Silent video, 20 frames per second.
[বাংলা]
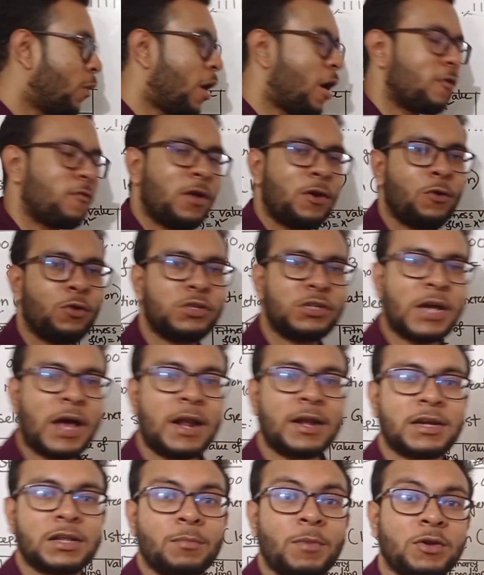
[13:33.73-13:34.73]
জিরো ওয়ান ওয়ান হচ্ছে
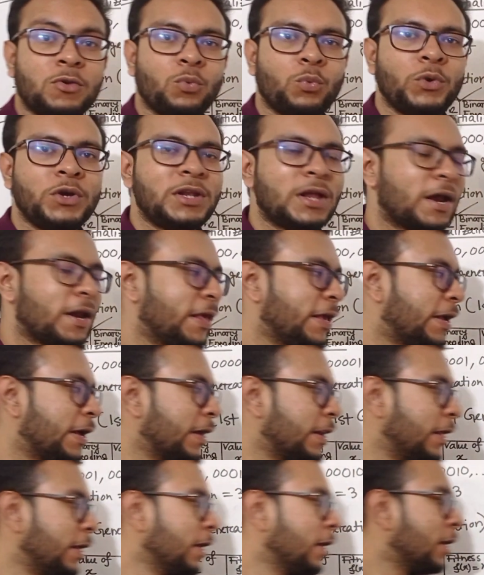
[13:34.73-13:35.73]
আলটিমেট উইনার
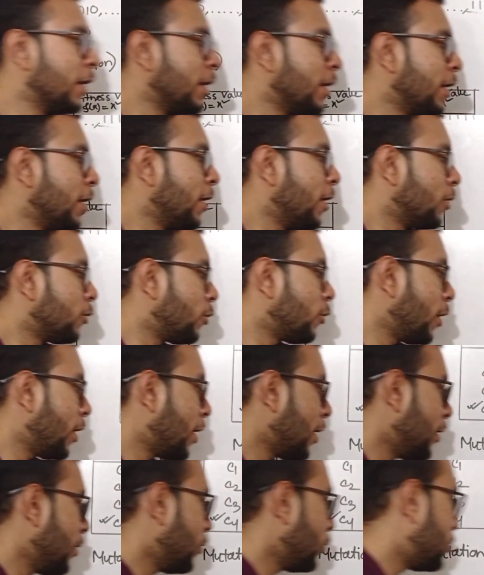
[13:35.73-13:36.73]
এখানে তো
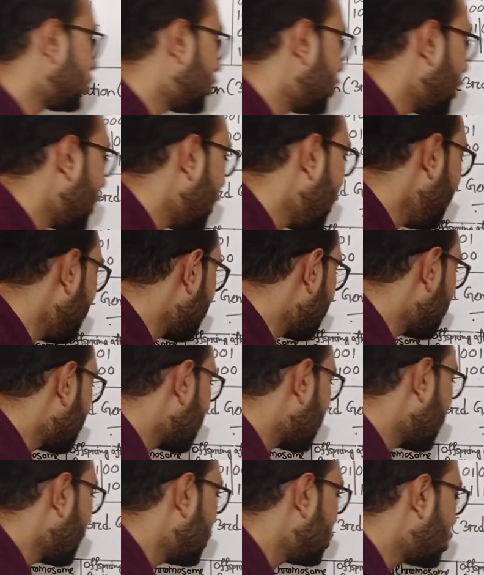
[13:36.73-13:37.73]
এখানে হচ্ছে
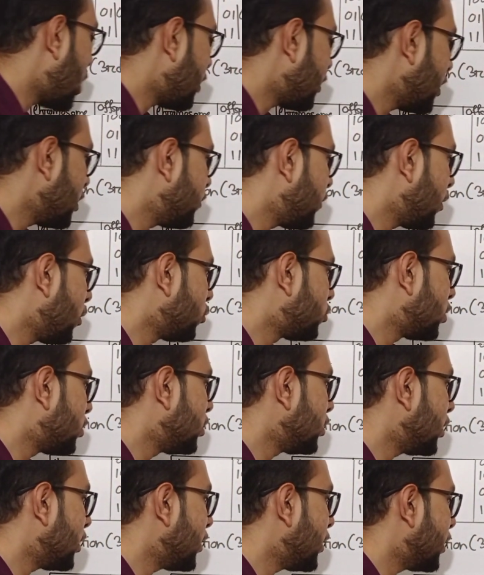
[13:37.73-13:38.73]
সাতাইশ ভ্যালু হচ্ছে
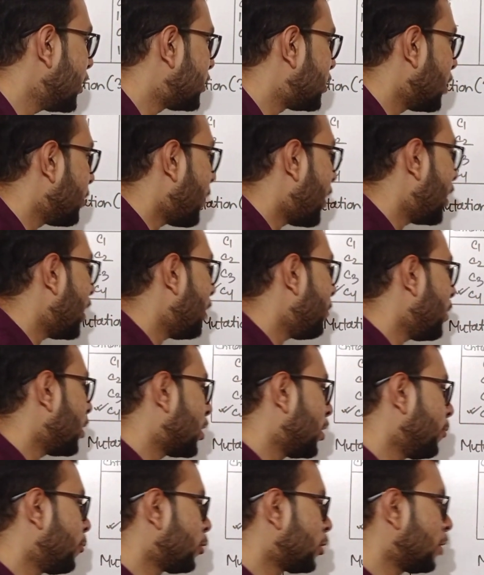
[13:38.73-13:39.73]
জিতে গিয়েছে মানে আমরা
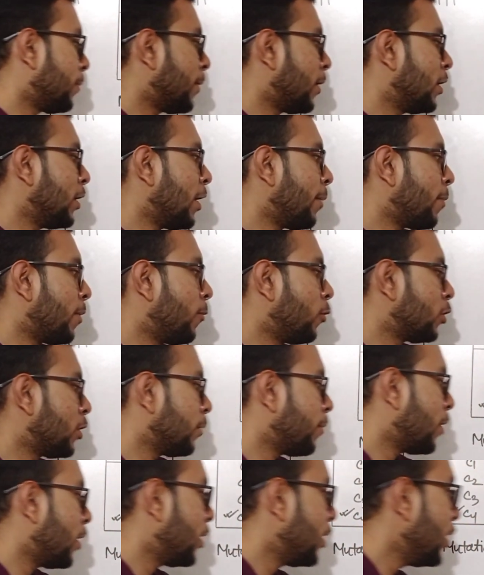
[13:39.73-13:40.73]
কি বলতে পারি আমরা
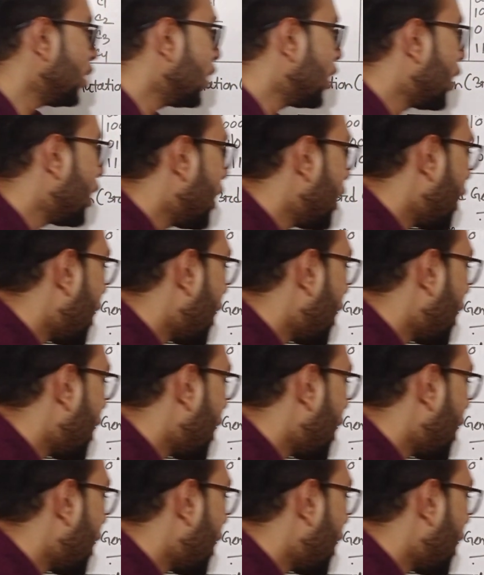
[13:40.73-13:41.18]
বলতে পারি